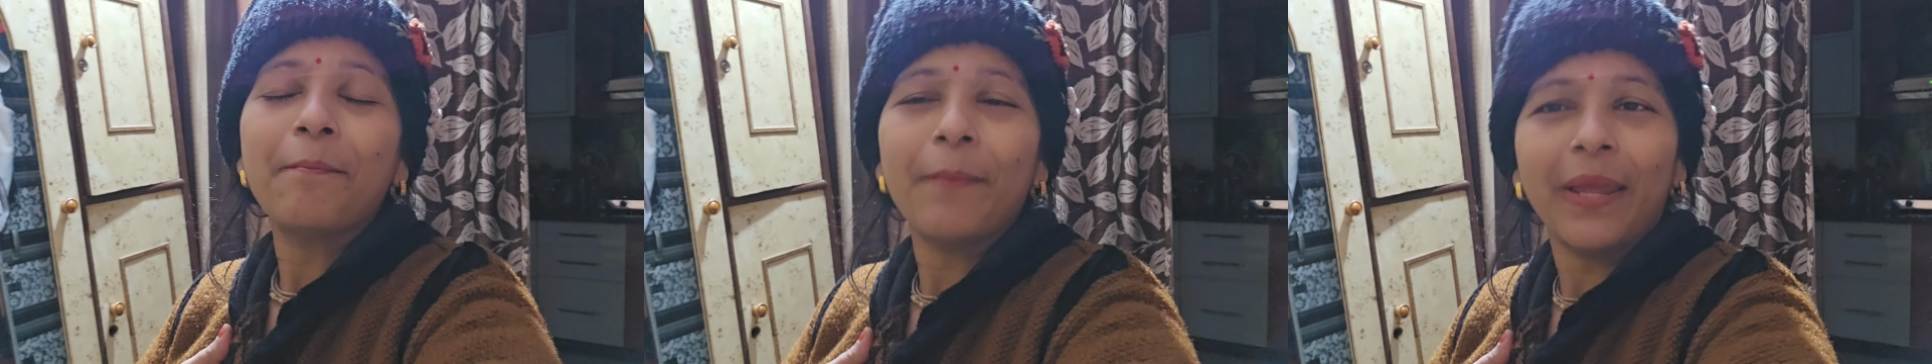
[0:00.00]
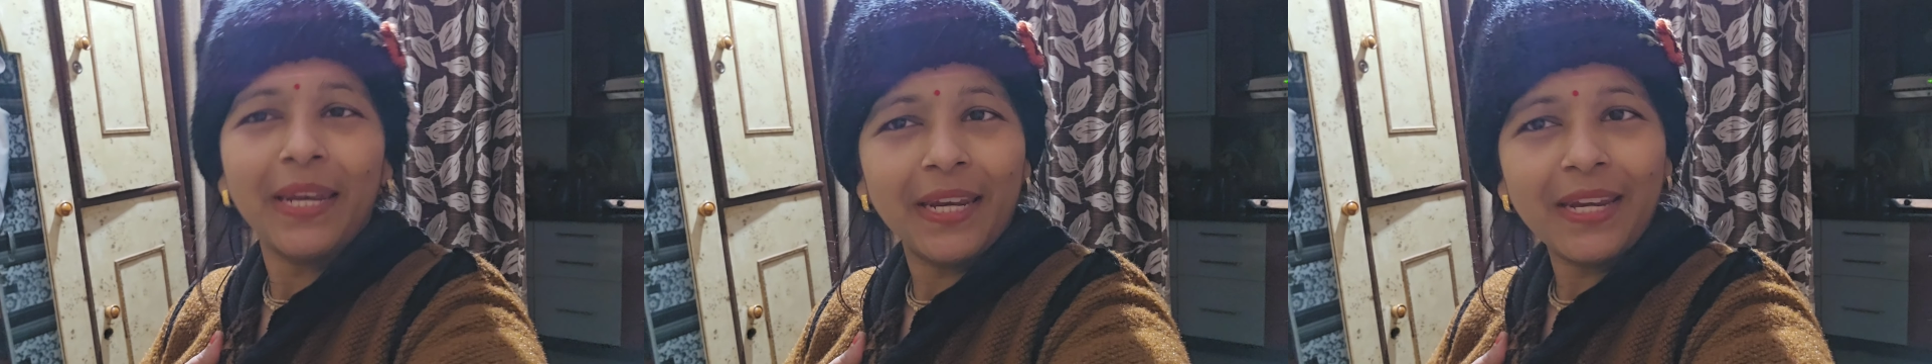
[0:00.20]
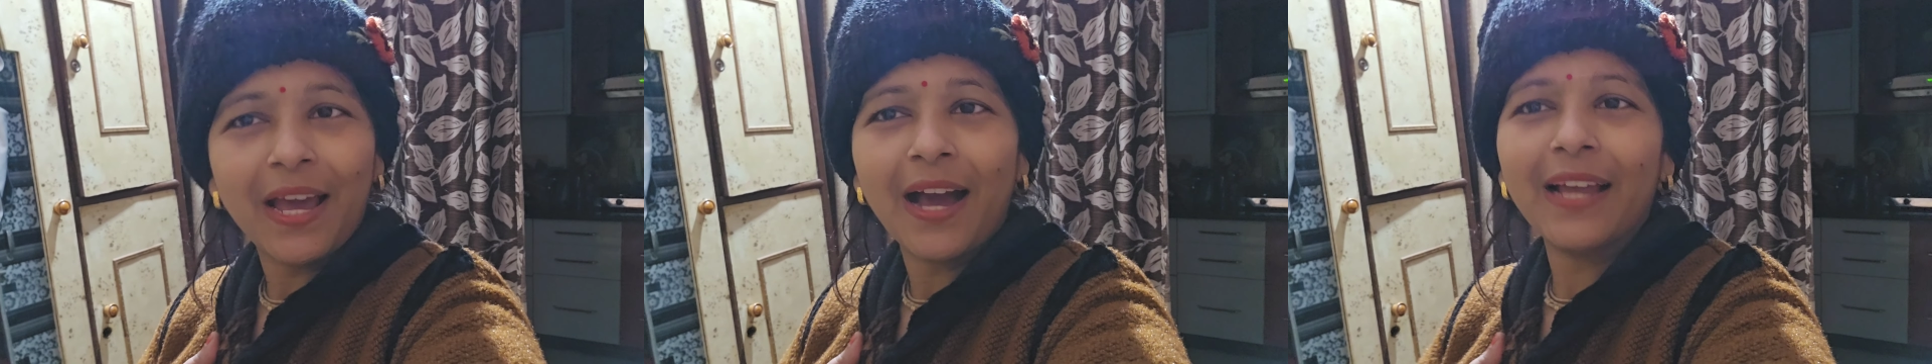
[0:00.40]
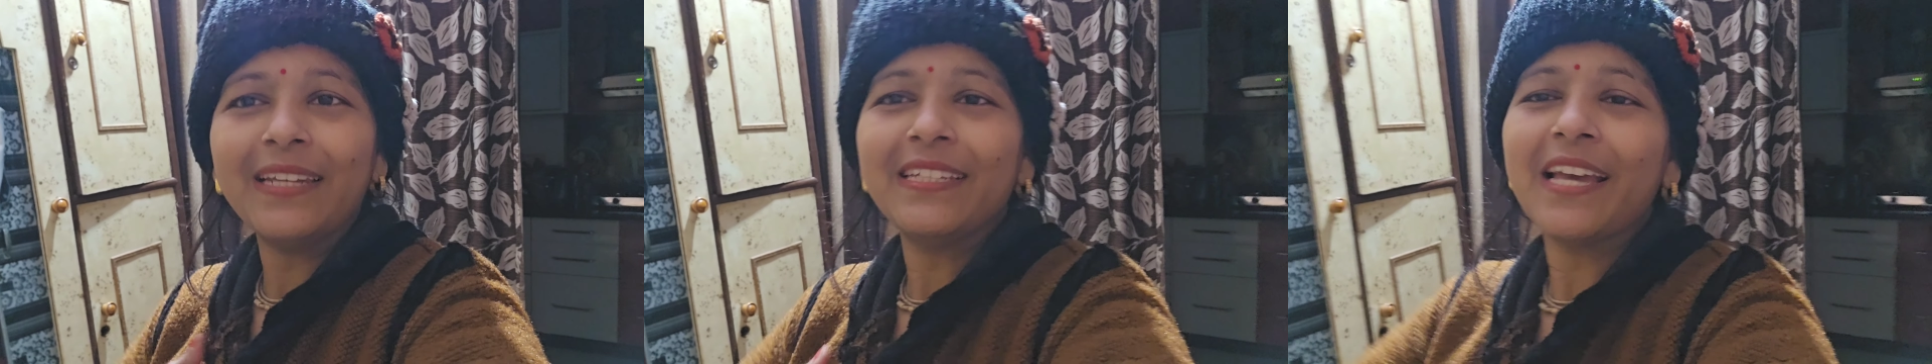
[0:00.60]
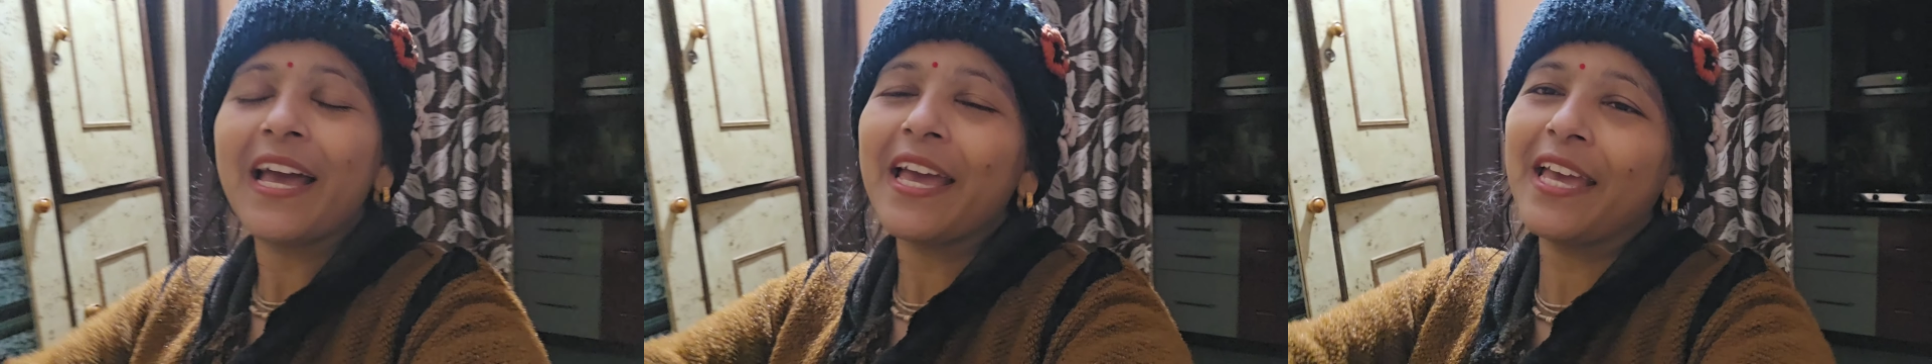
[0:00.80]
मैंने नहा
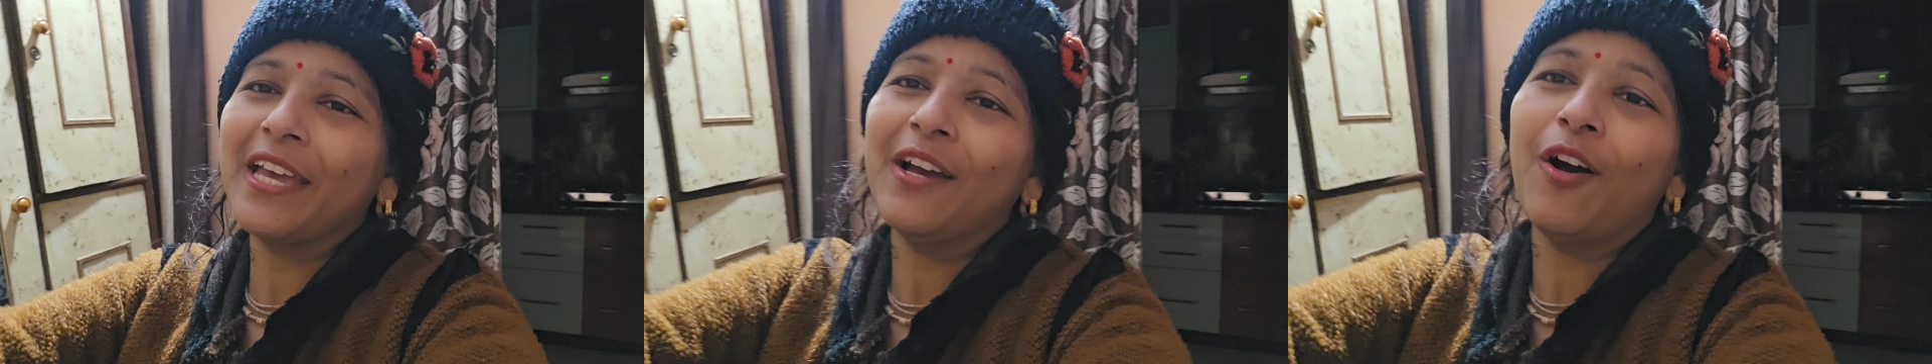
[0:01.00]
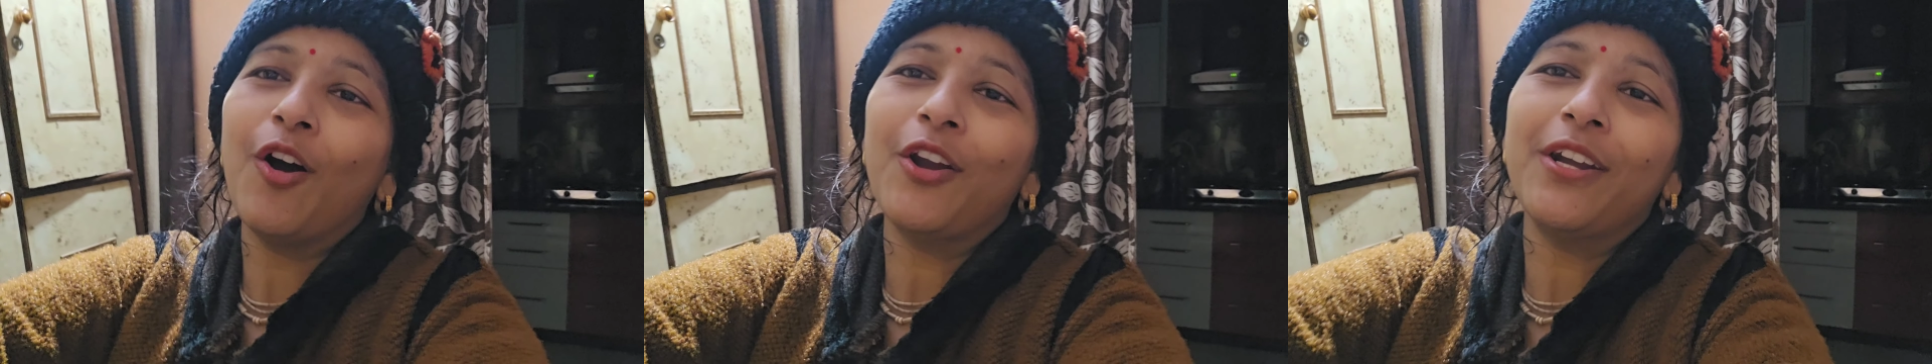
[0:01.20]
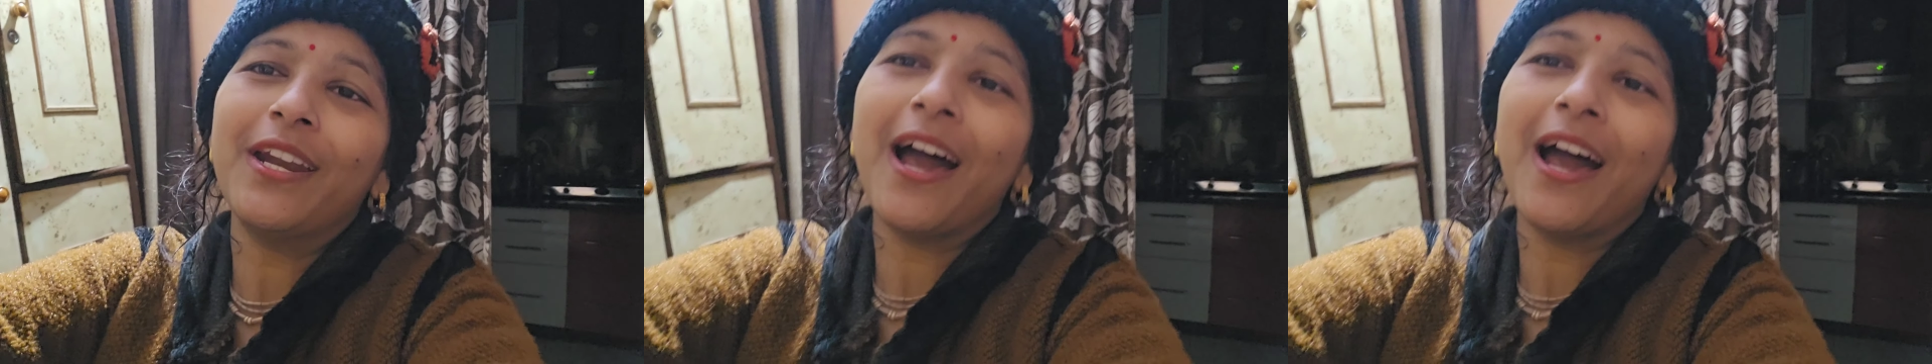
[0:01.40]
लिया है और